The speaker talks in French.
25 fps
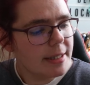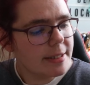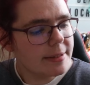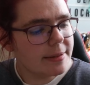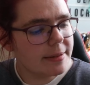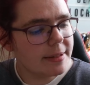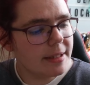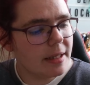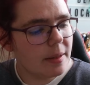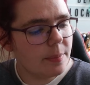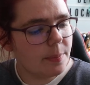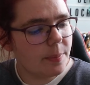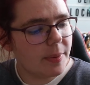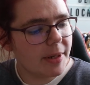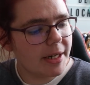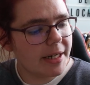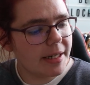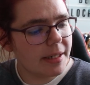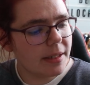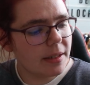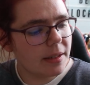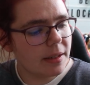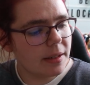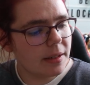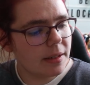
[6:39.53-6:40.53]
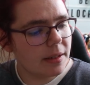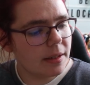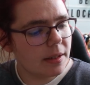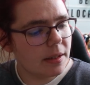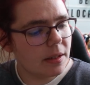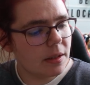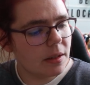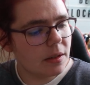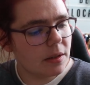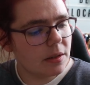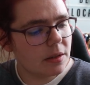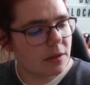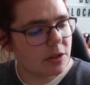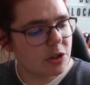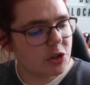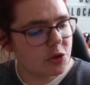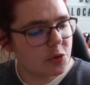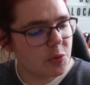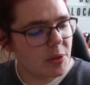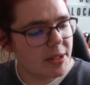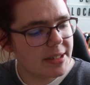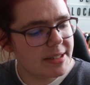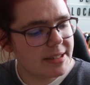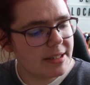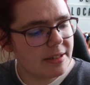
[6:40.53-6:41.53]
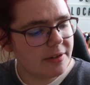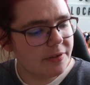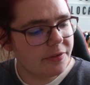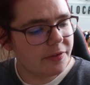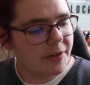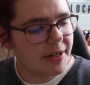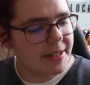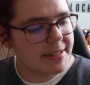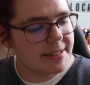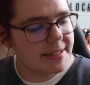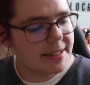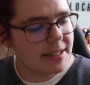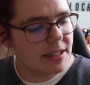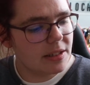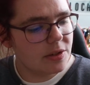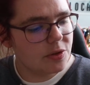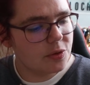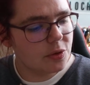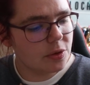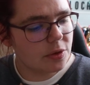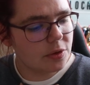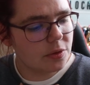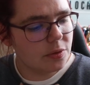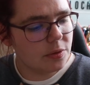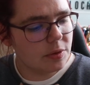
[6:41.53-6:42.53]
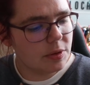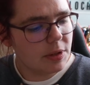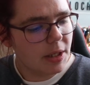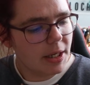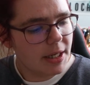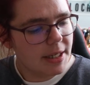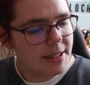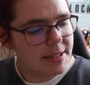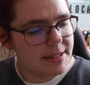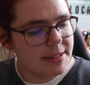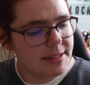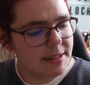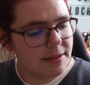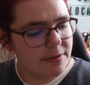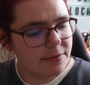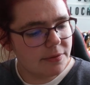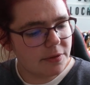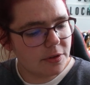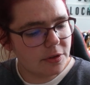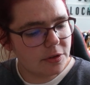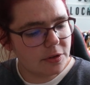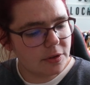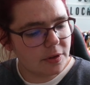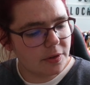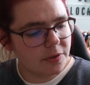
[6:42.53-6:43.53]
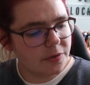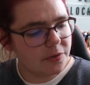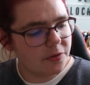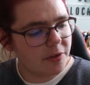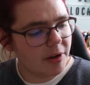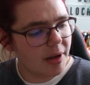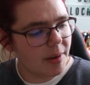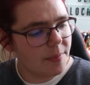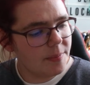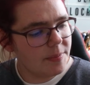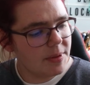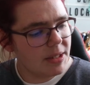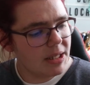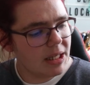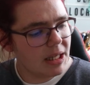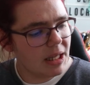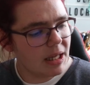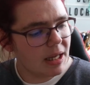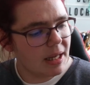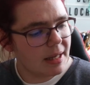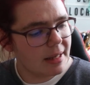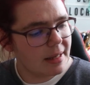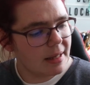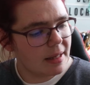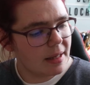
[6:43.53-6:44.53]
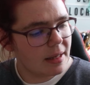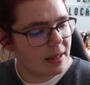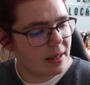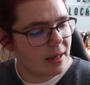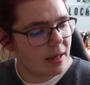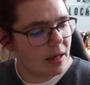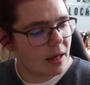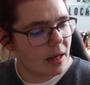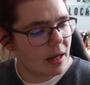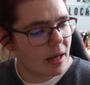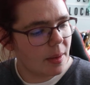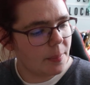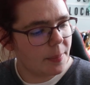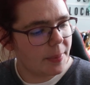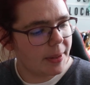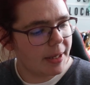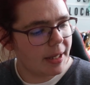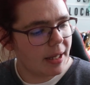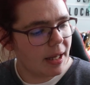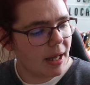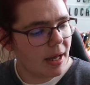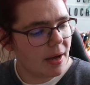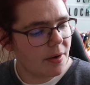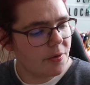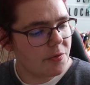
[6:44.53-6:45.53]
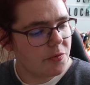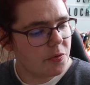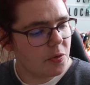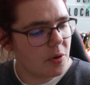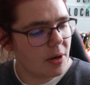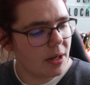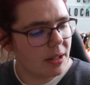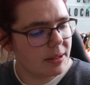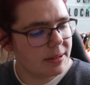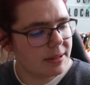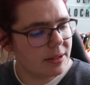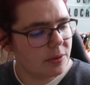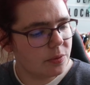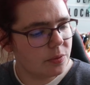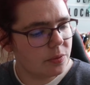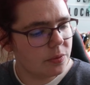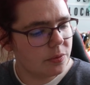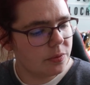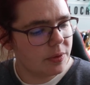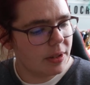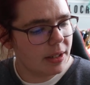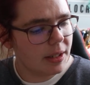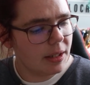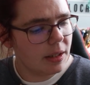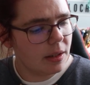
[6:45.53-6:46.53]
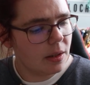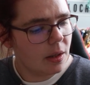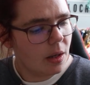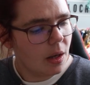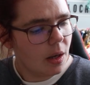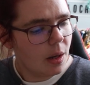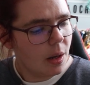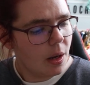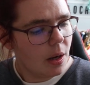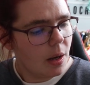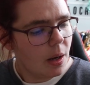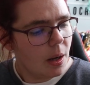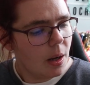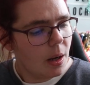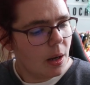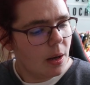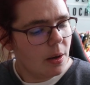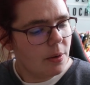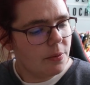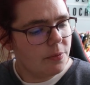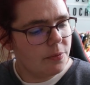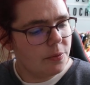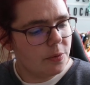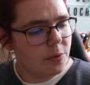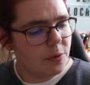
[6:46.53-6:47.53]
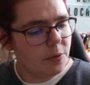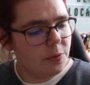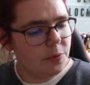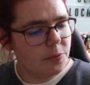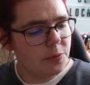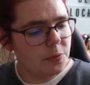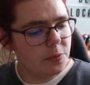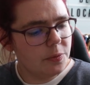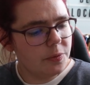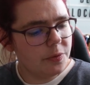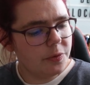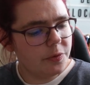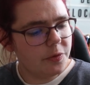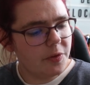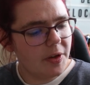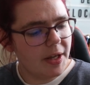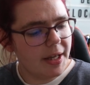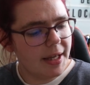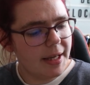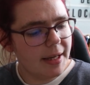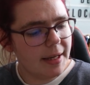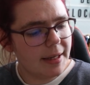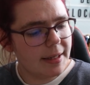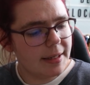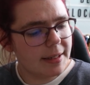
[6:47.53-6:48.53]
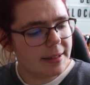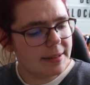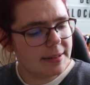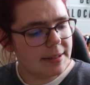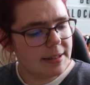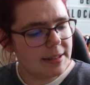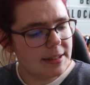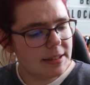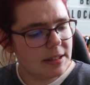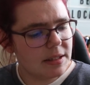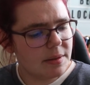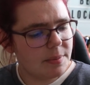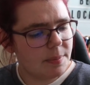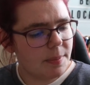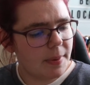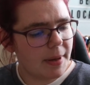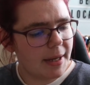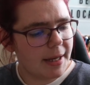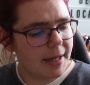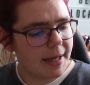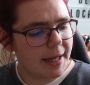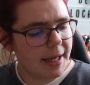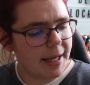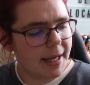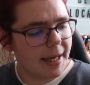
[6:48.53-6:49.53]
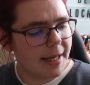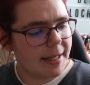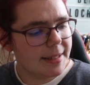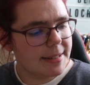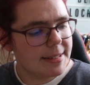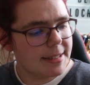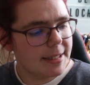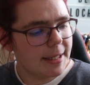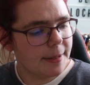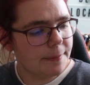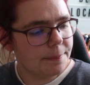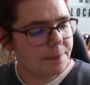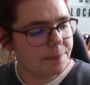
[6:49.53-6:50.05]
Ce n'est pas choisi facile, surtout si votre famille, après avoir découvert, veut vous faire disparaître.